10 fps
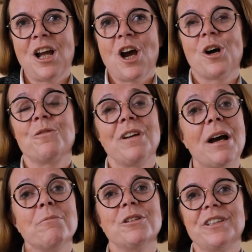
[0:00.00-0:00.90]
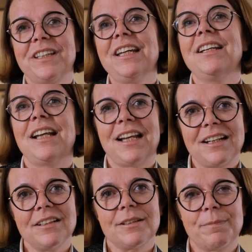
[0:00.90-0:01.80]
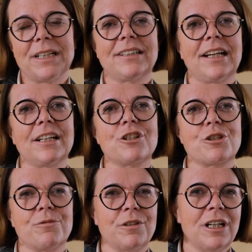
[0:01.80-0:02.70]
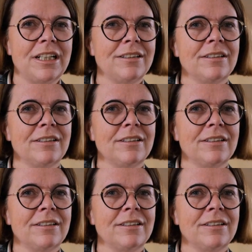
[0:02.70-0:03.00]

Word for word: Und wir haben uns hier in der Landespartei geschworen,